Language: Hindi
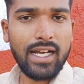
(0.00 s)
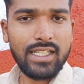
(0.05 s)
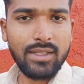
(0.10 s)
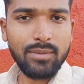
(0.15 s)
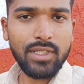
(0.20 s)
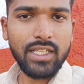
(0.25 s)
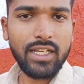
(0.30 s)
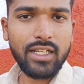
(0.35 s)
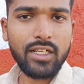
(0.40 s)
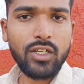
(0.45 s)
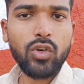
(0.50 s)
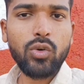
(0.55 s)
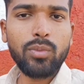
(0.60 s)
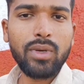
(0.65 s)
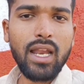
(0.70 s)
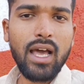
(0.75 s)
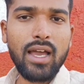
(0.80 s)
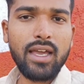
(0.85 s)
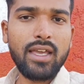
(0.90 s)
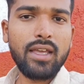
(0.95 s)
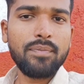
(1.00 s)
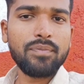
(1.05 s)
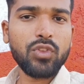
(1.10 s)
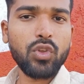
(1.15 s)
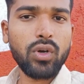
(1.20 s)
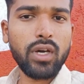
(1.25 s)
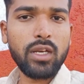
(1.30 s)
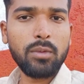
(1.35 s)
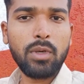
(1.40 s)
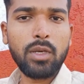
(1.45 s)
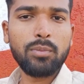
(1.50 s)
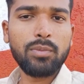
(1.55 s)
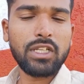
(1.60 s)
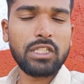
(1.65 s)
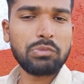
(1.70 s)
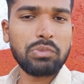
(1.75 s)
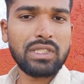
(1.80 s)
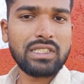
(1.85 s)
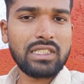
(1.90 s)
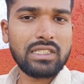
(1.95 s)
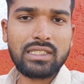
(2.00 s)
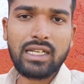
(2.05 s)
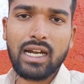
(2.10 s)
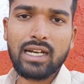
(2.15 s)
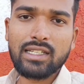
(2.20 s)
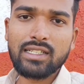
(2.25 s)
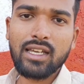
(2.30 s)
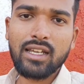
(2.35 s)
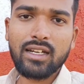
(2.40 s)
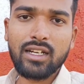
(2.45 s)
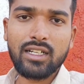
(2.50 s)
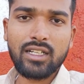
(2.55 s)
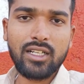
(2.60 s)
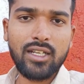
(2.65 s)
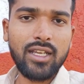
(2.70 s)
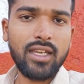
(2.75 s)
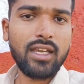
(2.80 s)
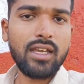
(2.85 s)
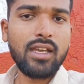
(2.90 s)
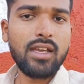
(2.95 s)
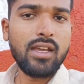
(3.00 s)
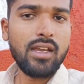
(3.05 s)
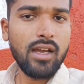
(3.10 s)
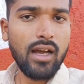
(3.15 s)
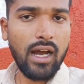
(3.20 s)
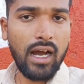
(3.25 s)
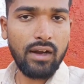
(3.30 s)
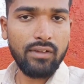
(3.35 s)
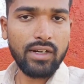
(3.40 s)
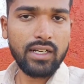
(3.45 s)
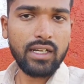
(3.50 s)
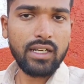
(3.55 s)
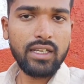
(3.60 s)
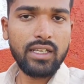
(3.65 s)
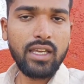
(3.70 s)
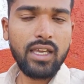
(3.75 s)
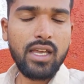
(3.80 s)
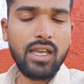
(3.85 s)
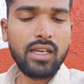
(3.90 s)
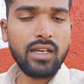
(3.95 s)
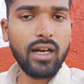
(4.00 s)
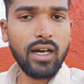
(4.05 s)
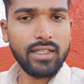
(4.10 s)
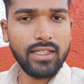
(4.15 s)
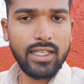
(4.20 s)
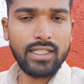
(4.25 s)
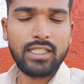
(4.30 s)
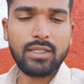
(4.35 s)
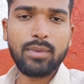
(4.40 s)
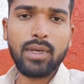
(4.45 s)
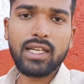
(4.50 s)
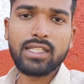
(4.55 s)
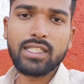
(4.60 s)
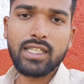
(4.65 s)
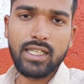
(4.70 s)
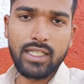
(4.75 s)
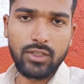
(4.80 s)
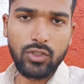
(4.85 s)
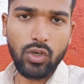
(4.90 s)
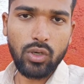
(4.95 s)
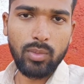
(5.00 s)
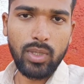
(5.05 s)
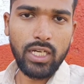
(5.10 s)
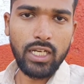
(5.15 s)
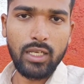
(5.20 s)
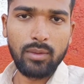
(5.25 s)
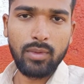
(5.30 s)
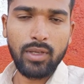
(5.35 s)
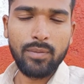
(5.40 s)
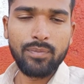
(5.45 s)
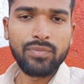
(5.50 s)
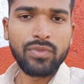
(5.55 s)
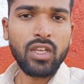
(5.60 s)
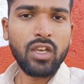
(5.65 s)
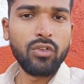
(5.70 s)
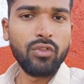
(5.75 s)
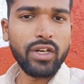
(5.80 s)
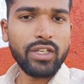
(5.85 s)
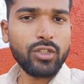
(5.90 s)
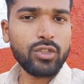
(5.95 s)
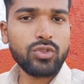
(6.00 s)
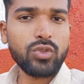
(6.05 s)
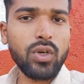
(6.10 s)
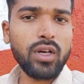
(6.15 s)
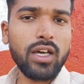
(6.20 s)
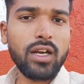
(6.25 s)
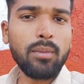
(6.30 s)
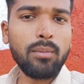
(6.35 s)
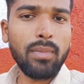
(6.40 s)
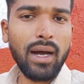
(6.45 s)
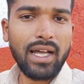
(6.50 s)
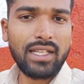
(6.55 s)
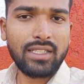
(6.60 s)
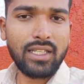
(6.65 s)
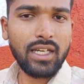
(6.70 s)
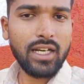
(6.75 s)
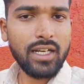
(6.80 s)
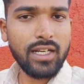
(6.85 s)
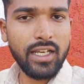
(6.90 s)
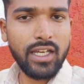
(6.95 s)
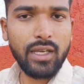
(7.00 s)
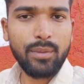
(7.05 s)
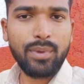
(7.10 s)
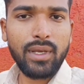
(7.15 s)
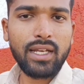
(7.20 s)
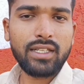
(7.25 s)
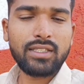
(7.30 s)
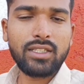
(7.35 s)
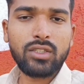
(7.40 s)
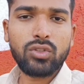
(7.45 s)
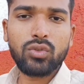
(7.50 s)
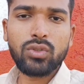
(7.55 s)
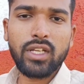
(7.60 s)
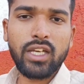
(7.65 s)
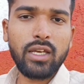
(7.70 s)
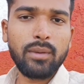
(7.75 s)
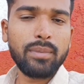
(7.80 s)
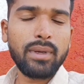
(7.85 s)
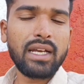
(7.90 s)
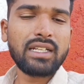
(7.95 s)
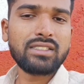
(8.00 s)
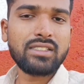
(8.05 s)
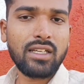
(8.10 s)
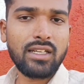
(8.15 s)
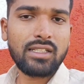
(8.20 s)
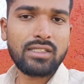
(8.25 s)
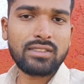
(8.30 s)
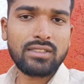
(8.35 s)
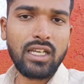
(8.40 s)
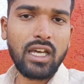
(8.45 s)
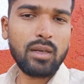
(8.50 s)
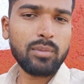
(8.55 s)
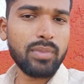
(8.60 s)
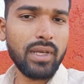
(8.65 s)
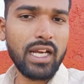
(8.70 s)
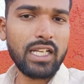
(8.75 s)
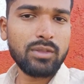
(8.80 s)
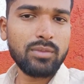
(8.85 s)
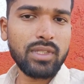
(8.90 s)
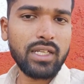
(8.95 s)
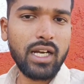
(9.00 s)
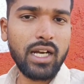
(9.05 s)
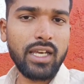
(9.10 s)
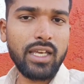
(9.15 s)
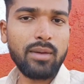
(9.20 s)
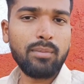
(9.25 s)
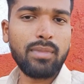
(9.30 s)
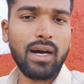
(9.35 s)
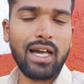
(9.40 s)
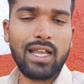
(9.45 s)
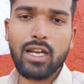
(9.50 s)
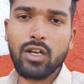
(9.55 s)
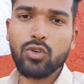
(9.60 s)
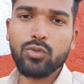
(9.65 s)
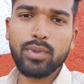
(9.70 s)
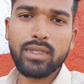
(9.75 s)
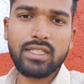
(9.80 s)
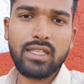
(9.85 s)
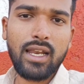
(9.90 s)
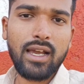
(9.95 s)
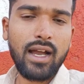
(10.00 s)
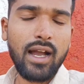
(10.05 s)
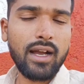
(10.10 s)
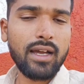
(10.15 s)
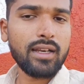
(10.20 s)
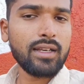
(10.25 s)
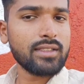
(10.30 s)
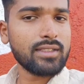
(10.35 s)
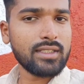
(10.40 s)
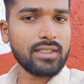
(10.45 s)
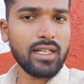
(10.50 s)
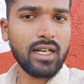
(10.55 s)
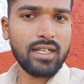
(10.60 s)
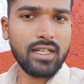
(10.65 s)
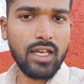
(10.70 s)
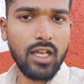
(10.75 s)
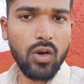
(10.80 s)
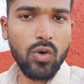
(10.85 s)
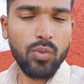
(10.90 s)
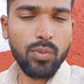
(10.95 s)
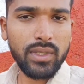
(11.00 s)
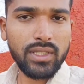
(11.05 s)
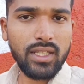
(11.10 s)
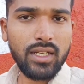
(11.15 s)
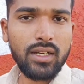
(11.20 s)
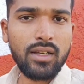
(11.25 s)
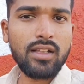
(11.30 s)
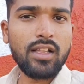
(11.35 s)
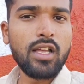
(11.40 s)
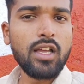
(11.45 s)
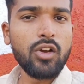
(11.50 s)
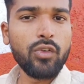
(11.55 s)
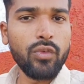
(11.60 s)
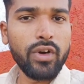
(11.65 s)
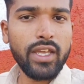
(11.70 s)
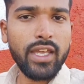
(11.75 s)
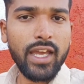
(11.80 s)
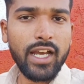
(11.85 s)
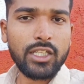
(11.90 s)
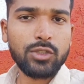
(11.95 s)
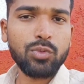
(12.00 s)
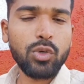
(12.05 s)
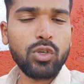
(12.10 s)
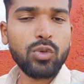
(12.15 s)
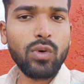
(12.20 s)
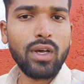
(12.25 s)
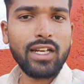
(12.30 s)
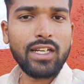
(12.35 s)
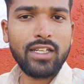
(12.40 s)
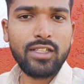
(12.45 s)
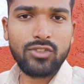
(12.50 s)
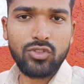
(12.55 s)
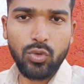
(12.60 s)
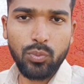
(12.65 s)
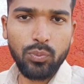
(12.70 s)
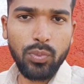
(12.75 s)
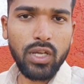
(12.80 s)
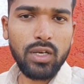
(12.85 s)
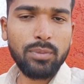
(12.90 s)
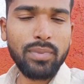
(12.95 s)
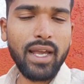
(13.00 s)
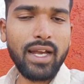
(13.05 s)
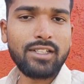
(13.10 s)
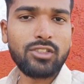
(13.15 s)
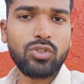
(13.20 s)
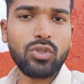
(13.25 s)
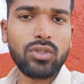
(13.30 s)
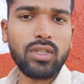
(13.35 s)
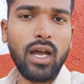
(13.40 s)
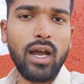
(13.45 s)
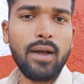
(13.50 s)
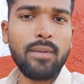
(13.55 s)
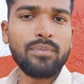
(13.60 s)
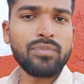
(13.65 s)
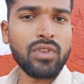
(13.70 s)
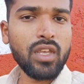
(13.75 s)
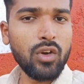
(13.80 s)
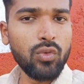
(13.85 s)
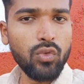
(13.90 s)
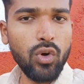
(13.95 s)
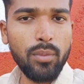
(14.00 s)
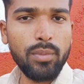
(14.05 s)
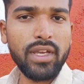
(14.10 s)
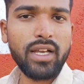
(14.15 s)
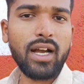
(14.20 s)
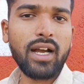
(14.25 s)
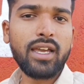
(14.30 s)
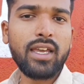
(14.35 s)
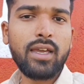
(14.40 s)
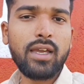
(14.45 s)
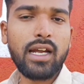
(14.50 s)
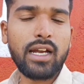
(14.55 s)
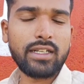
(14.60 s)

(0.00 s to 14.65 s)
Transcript: आज हमें देखने को मिला है तो करीबन पचपन से साठ हज़ार कट्टे आवक रही है देसी प्याज की इंदौर मंडी में वहीं दोस्तों अगर हम बात करें नए प्याज की तो नए प्याज चलनसार प्याज बिका है बारह रुपये से लगा करके सत्रह अट्ठारह रुपये तक वहीं एक्सपोर्ट क्वालिटी सुपर प्याज जो था वो बिका है